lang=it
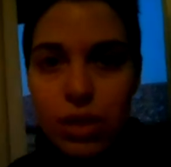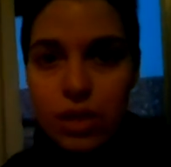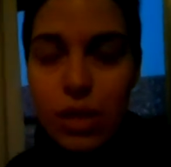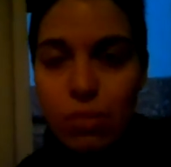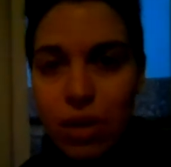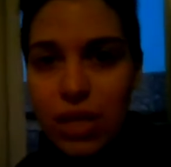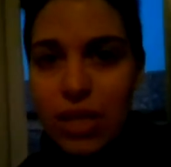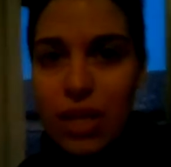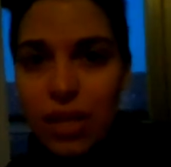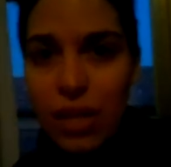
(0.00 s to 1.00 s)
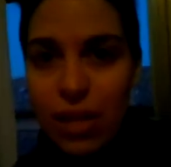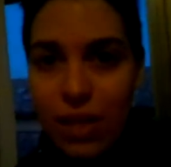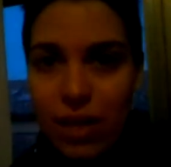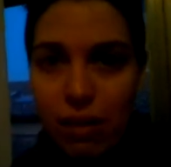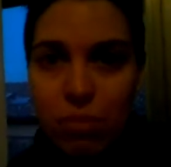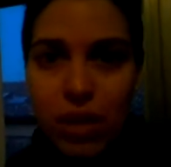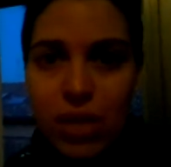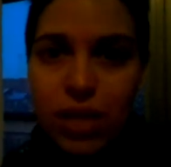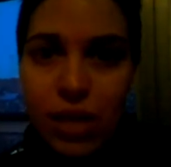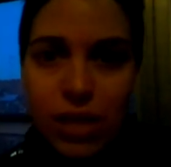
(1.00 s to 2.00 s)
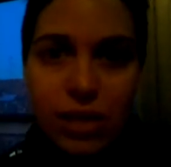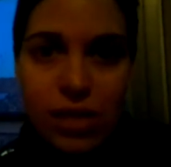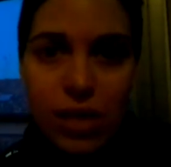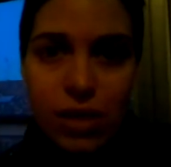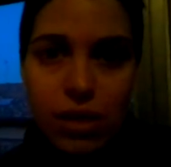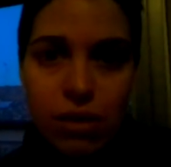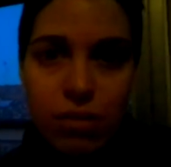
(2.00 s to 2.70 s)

talmente letteralmente incazzata.